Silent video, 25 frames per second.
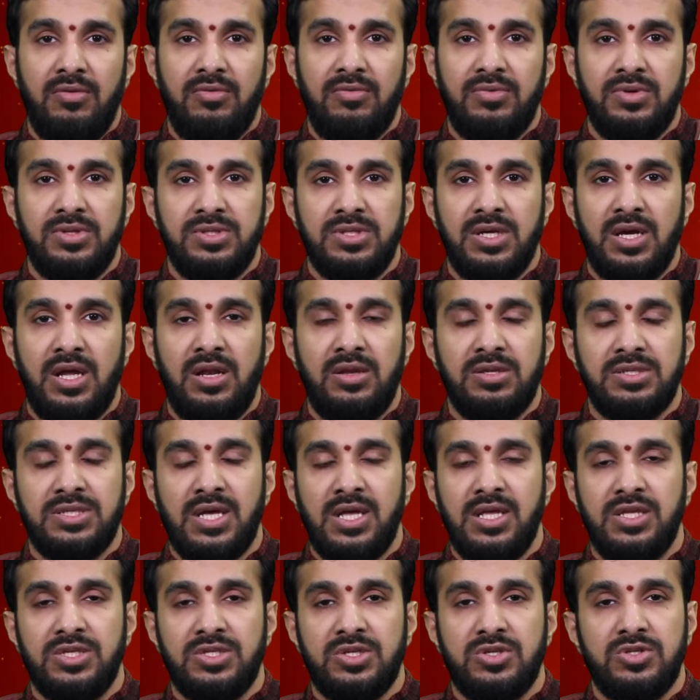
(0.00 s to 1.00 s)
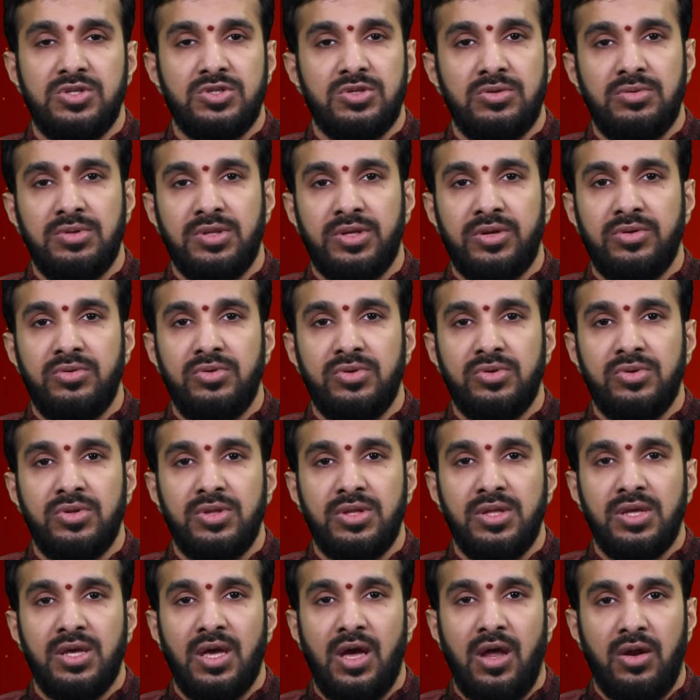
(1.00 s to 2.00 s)
విజయాలను సాధించడం సులభతరం
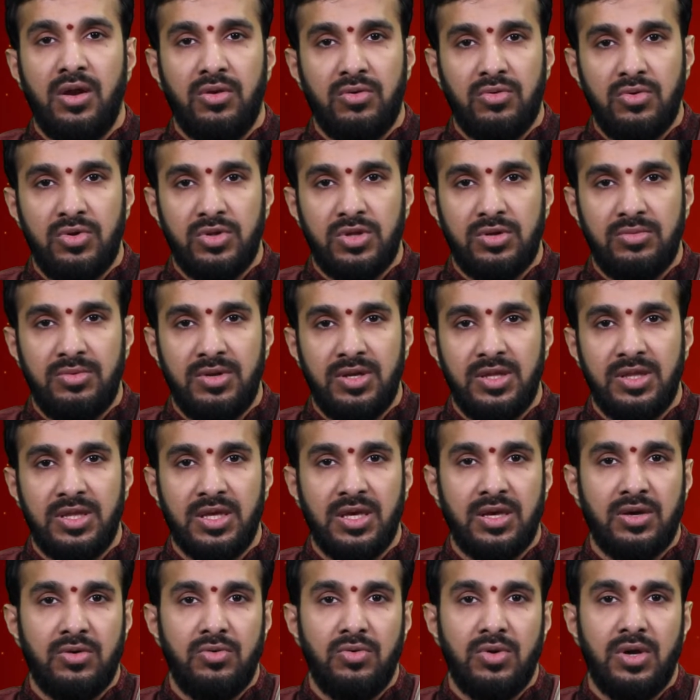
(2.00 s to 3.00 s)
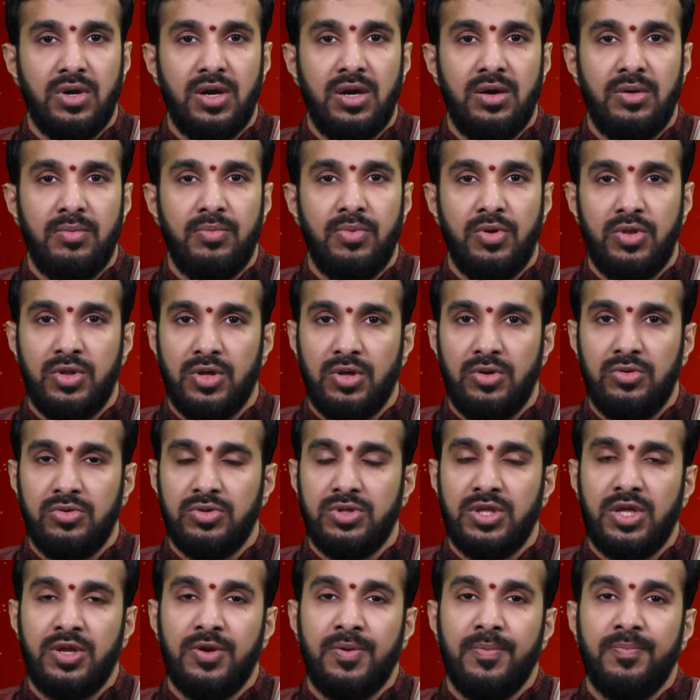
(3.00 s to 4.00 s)
అవుతుంది అనుకోవతను మరింత ఎక్కువగా
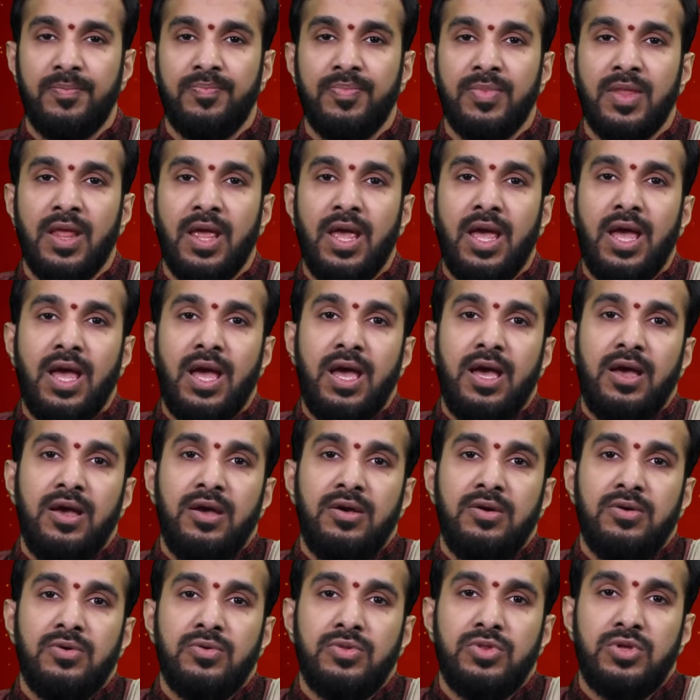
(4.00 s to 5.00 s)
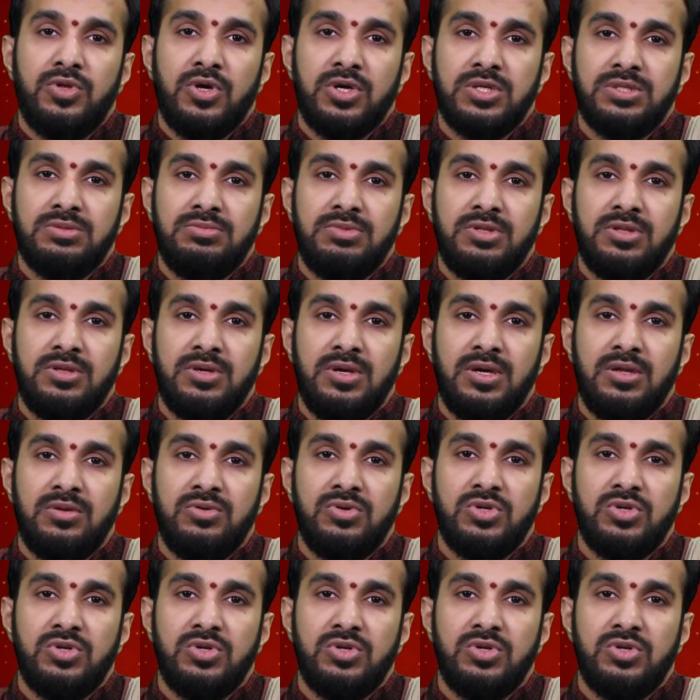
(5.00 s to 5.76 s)
పొందగలుగుతారు ఉద్యోగ సంబంధమైన